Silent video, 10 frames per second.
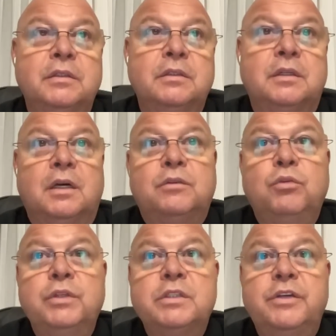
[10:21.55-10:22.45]
А то у
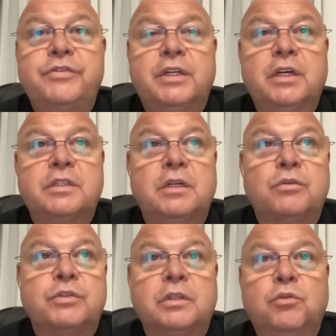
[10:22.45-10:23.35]
нас, знаешь, все как
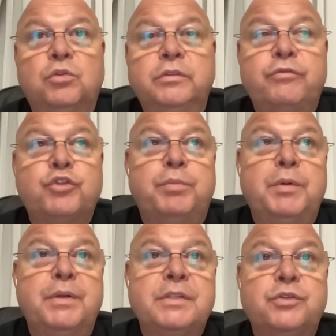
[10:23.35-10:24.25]
страусы, головы в жопу
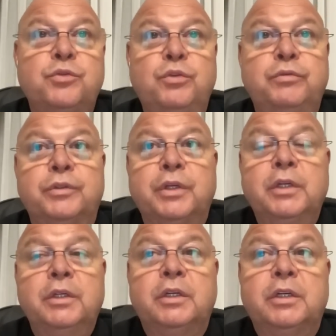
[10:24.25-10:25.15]
позасовывают,
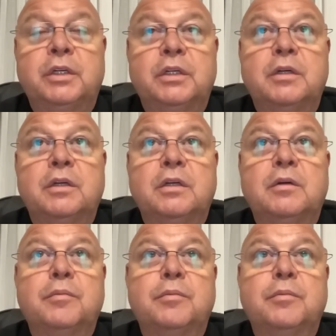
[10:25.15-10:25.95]
а,